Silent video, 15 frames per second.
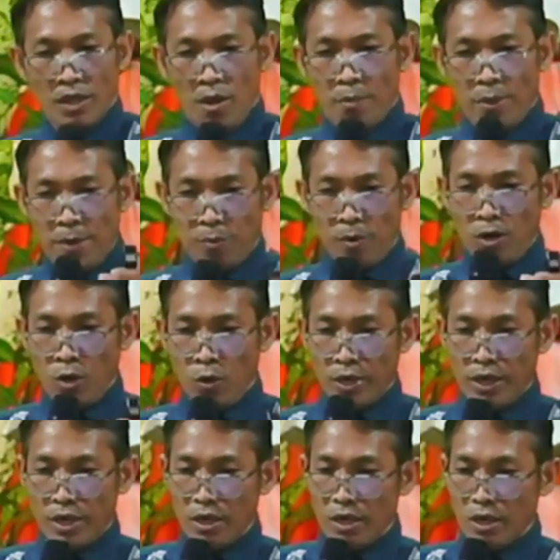People
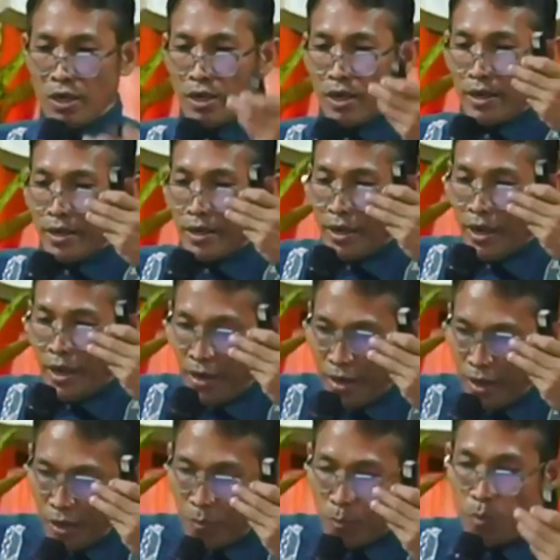were in
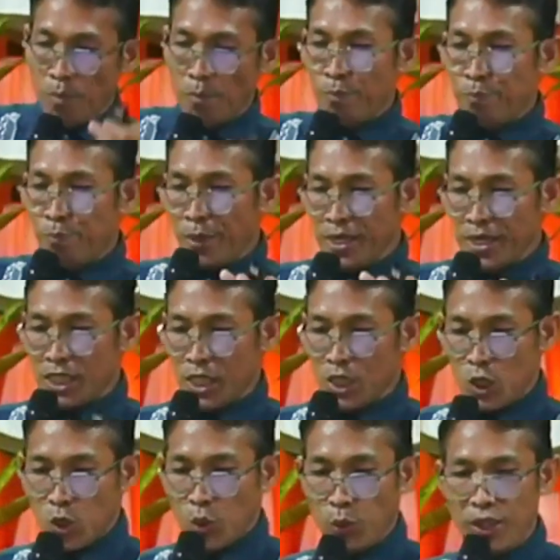need
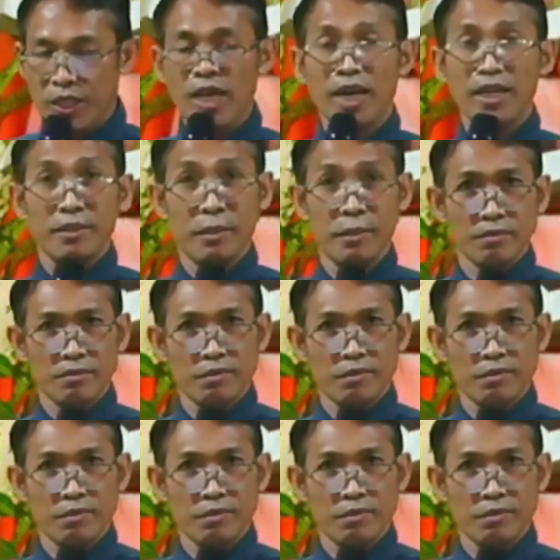peace with God.